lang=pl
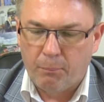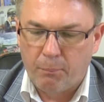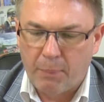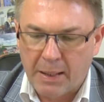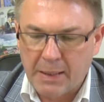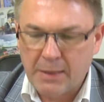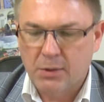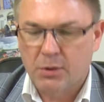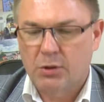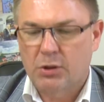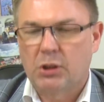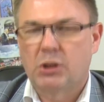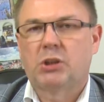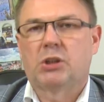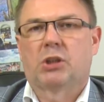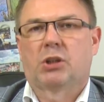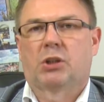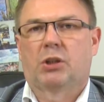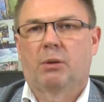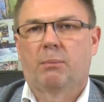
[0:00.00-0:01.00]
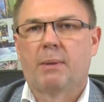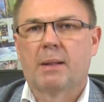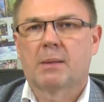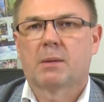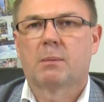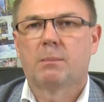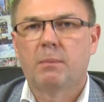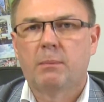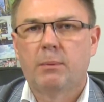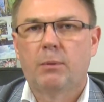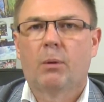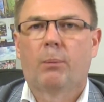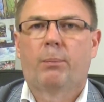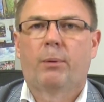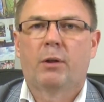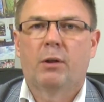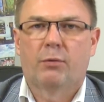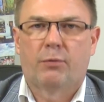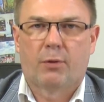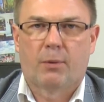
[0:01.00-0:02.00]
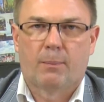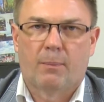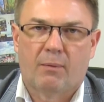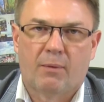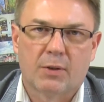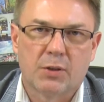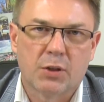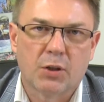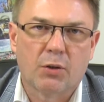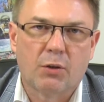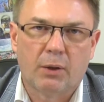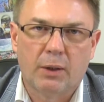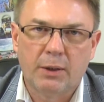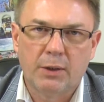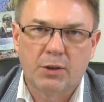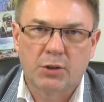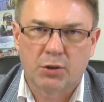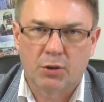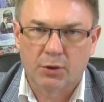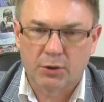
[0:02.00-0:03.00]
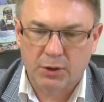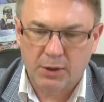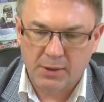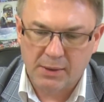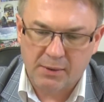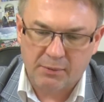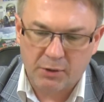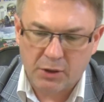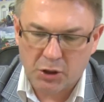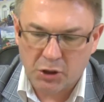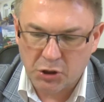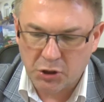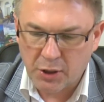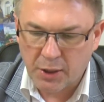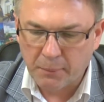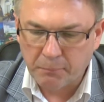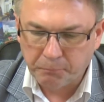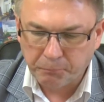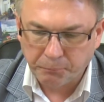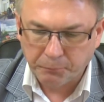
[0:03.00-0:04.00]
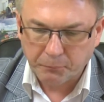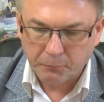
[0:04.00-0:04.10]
Bardzo się cieszę, bardzo mi miło poinformować, że kolejne środki zewnętrzne